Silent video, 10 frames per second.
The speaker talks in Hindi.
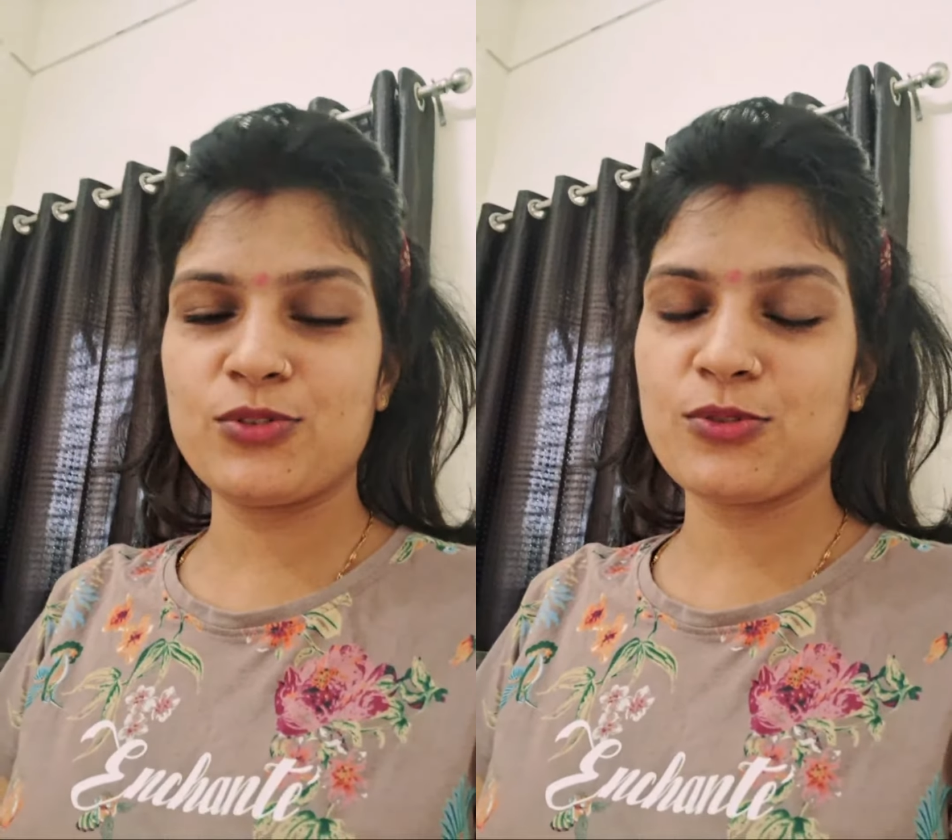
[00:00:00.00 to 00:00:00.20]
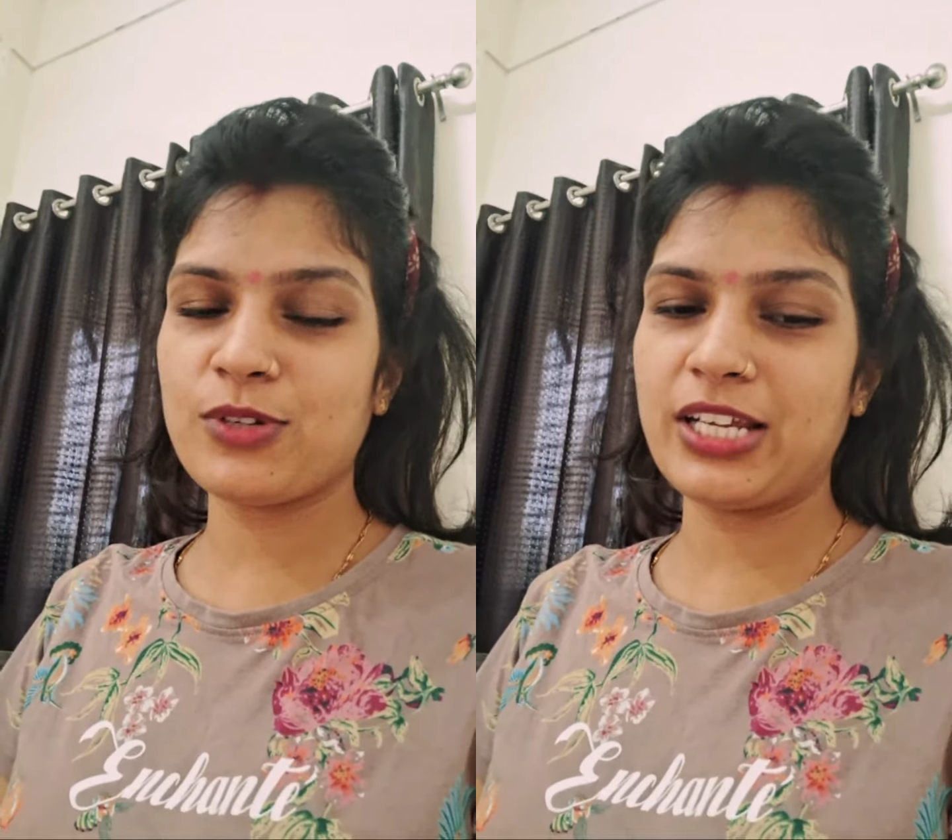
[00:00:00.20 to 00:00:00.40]

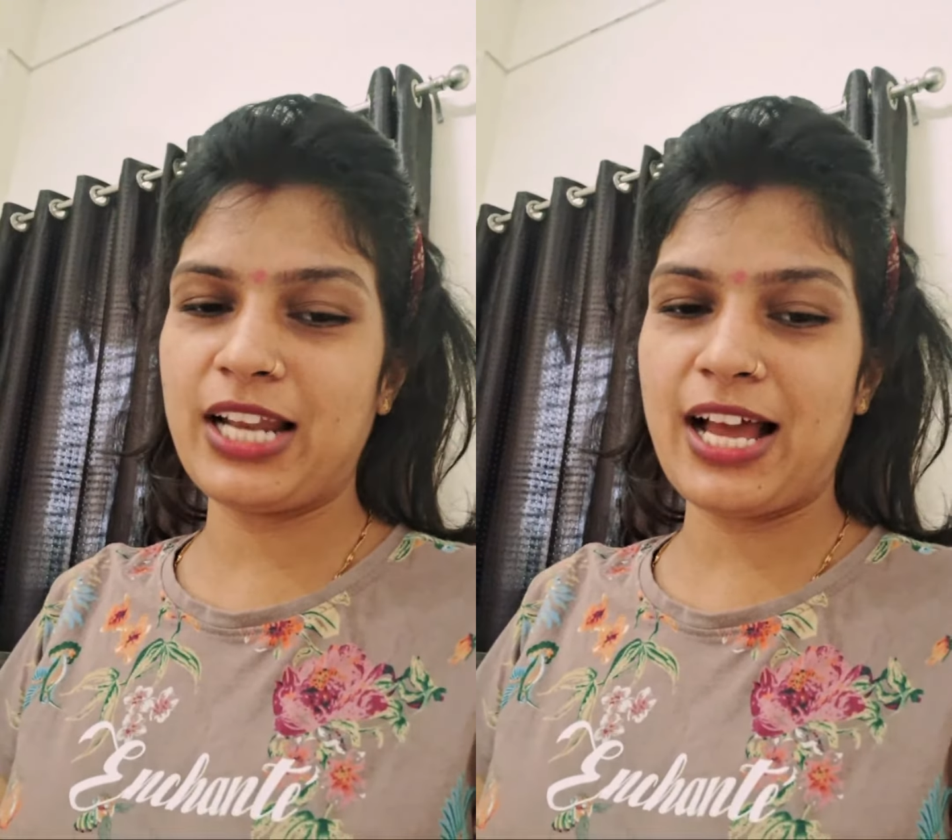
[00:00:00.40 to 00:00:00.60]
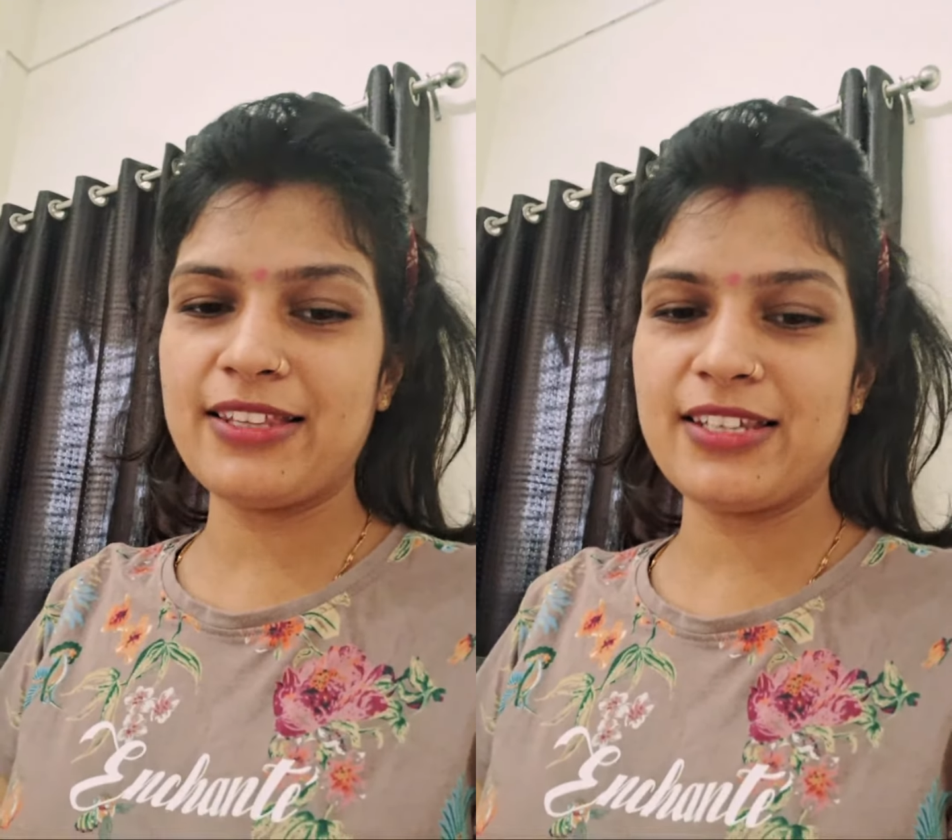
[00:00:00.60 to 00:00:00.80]
उसको
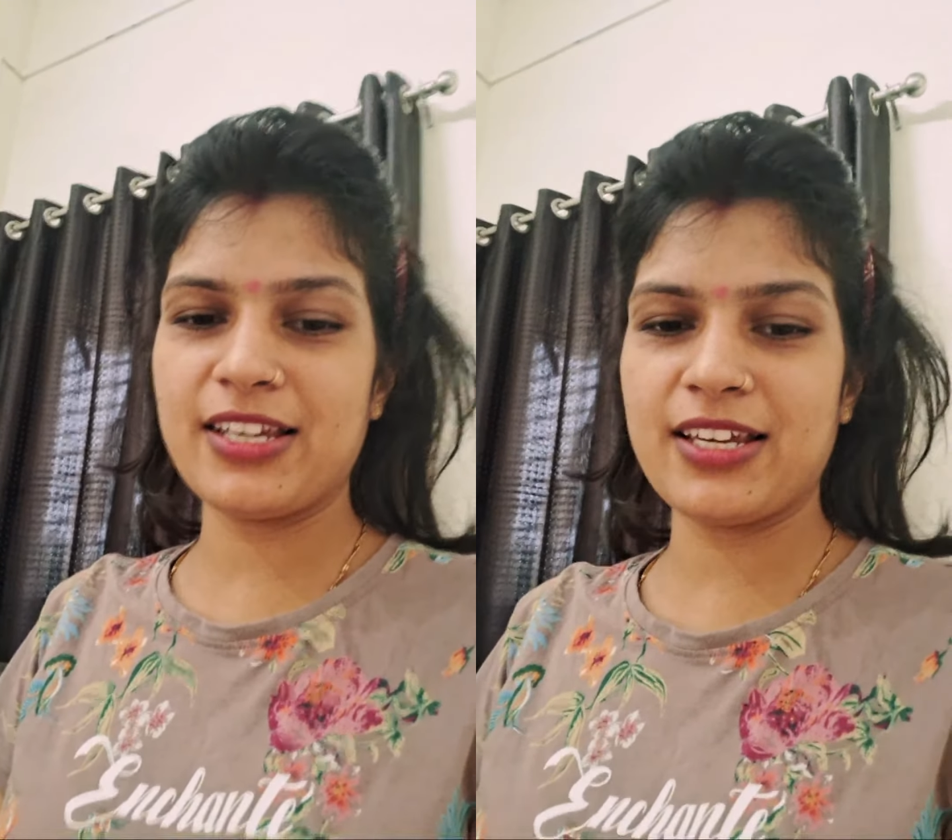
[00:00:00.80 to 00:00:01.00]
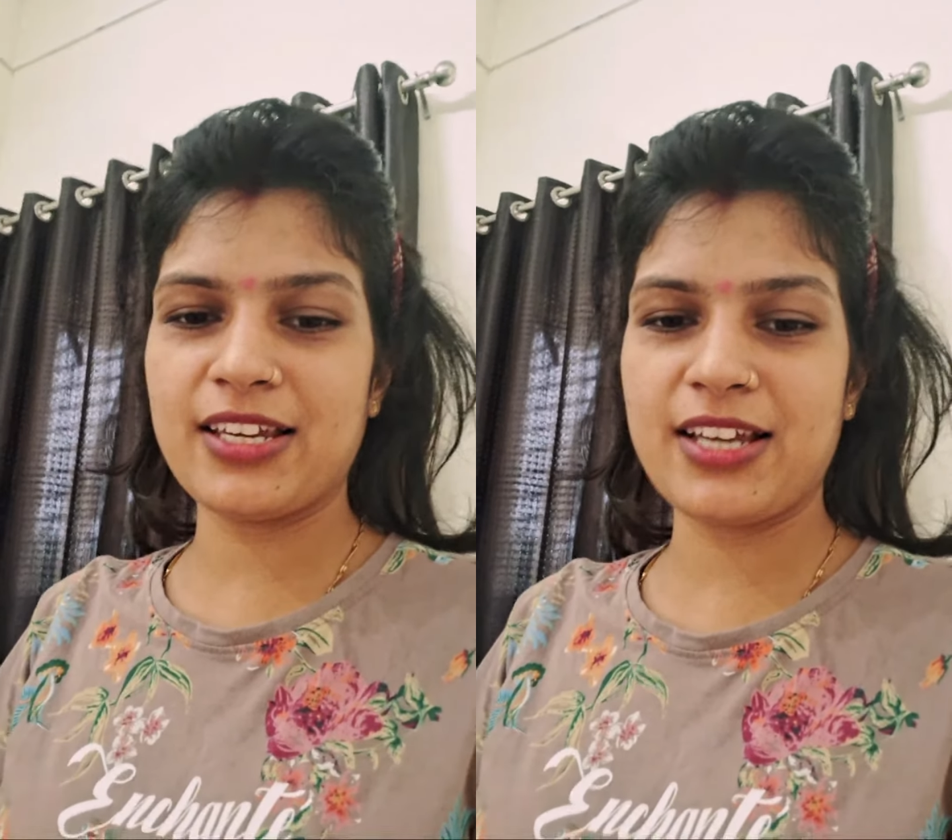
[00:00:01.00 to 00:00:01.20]
खिला
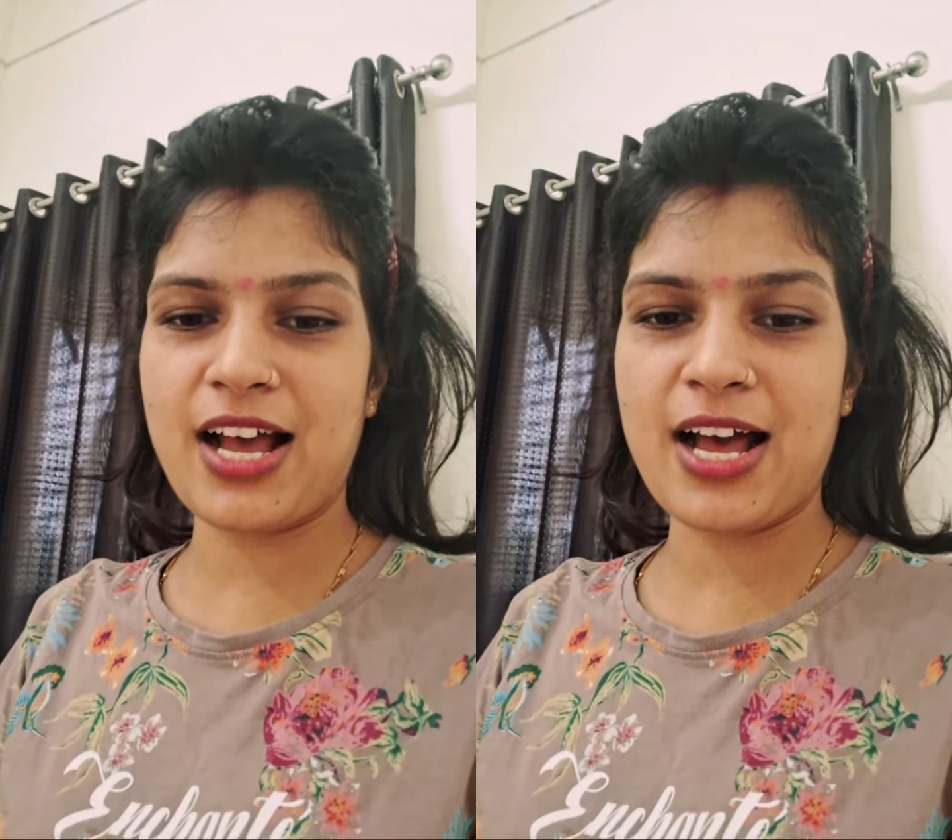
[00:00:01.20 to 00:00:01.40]
दिए हैं